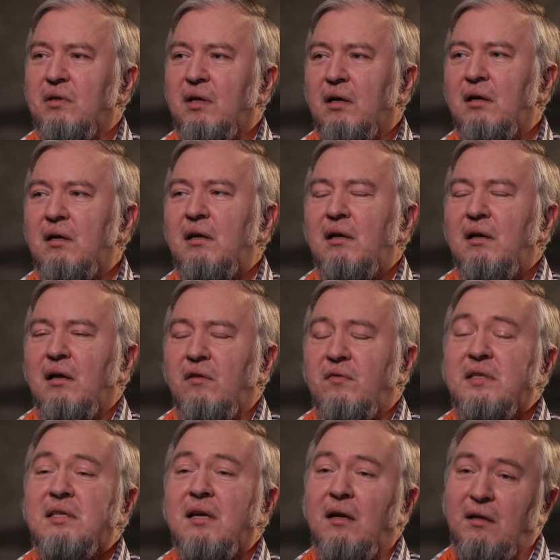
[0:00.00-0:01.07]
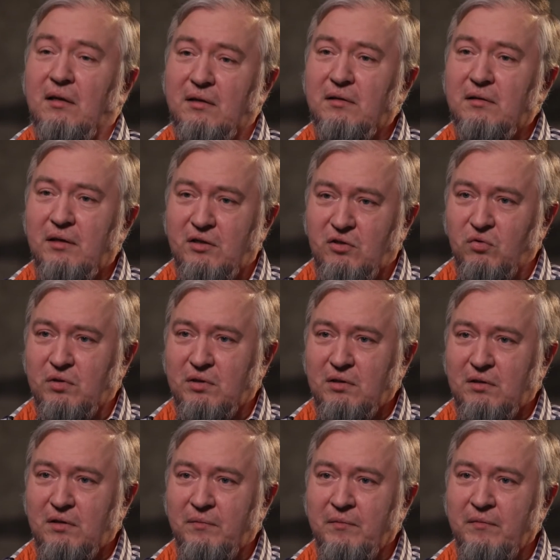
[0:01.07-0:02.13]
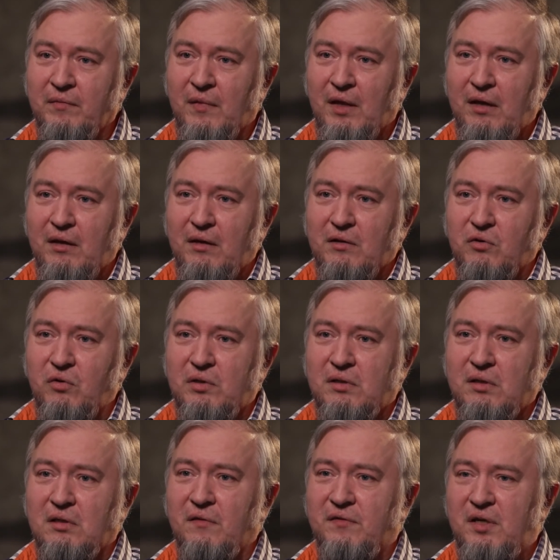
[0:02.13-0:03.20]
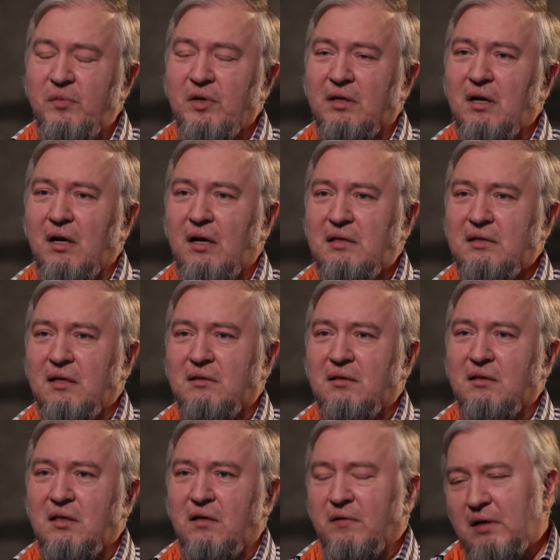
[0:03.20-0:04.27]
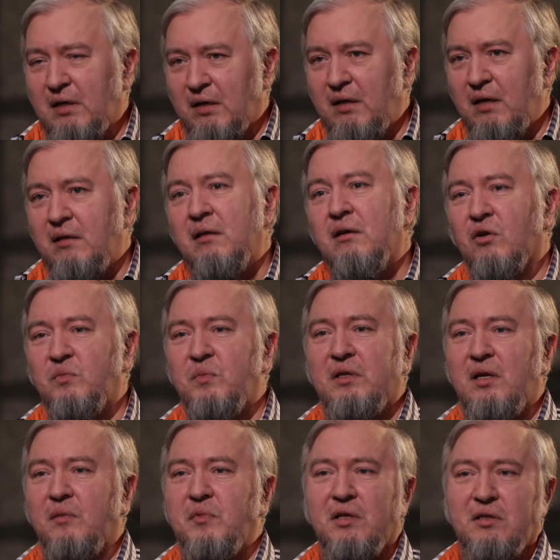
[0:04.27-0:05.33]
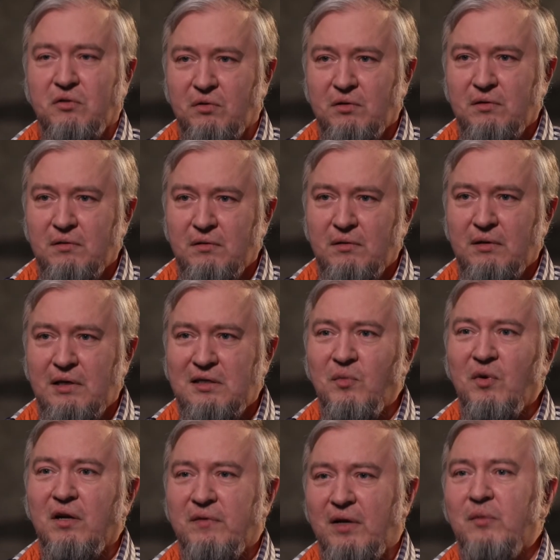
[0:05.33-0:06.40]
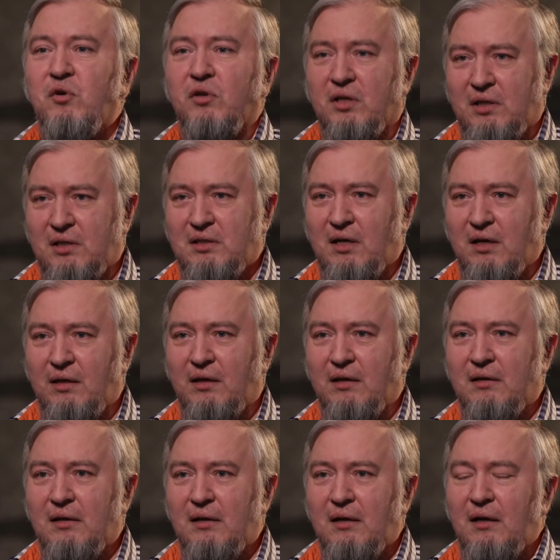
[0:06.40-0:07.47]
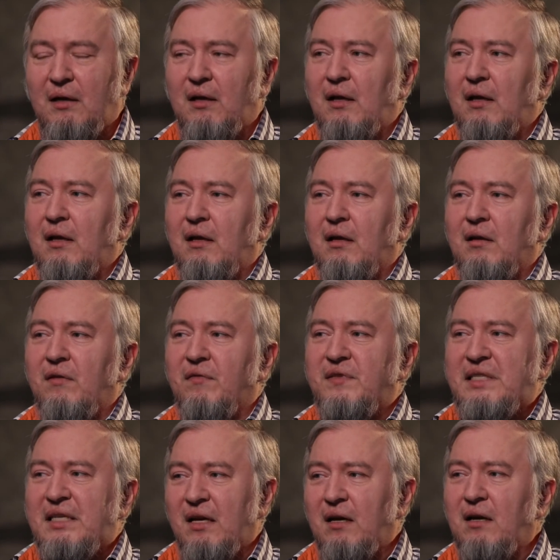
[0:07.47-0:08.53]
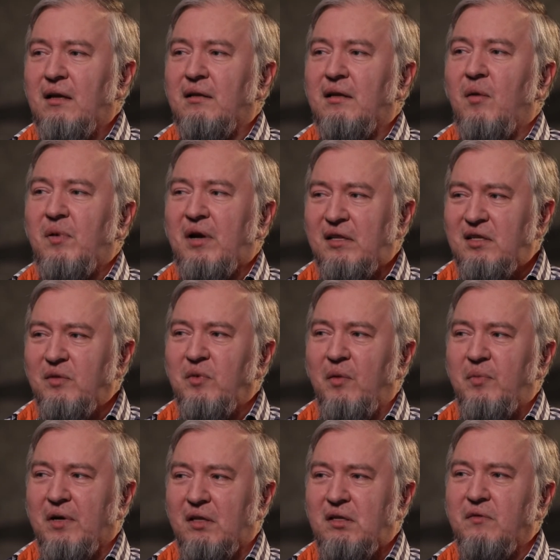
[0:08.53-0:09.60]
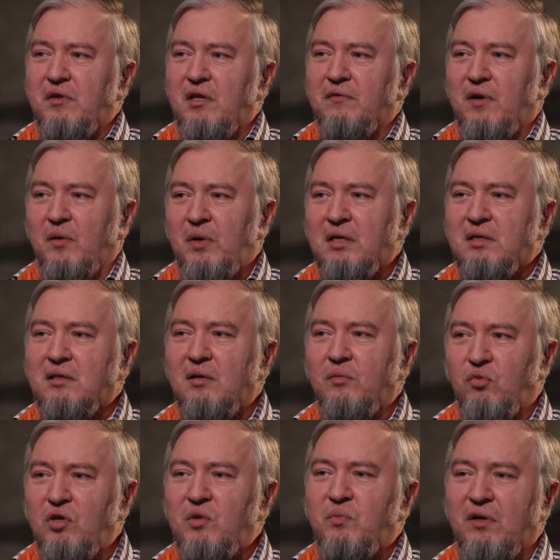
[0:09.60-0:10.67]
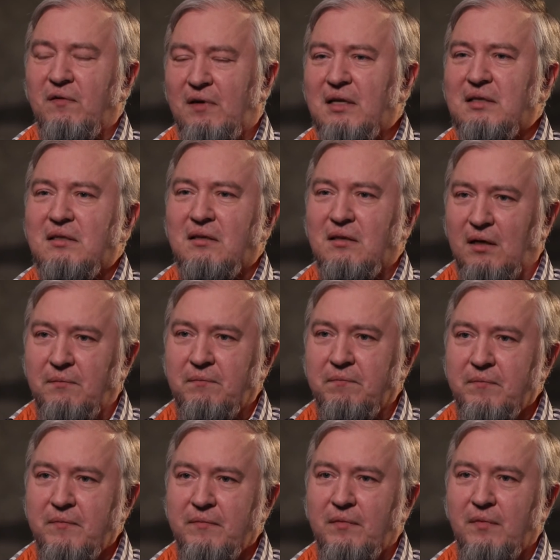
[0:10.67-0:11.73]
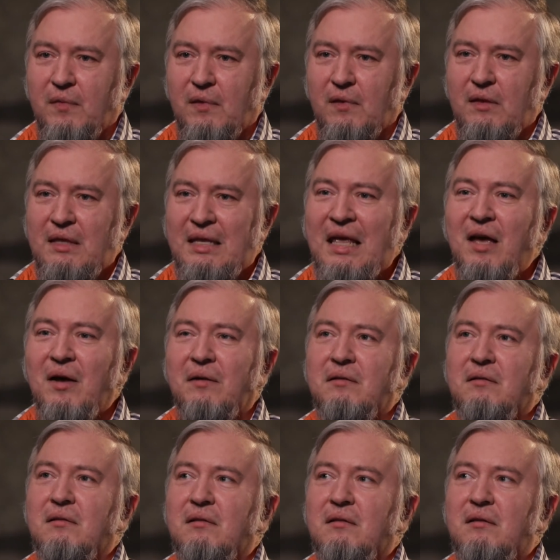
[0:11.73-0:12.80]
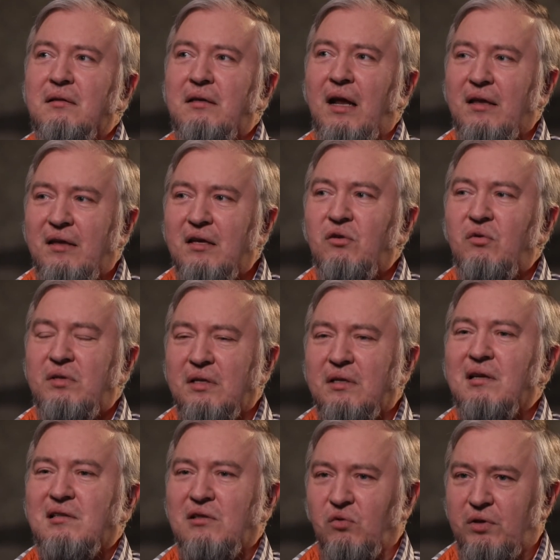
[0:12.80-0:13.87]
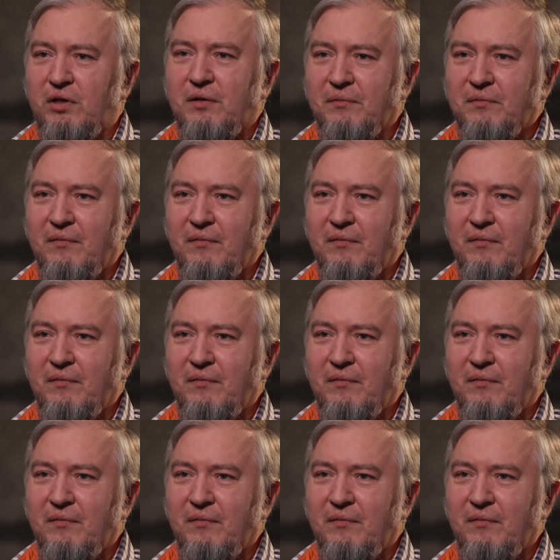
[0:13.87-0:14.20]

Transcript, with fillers: на официальных ресурсах. То есть это Всемирная организация здравоохранения, Роспотребнадзор, если мы говорим о нашей стране. Вся необходимая оперативная информация будет появляться там. Не реагируйте на слухи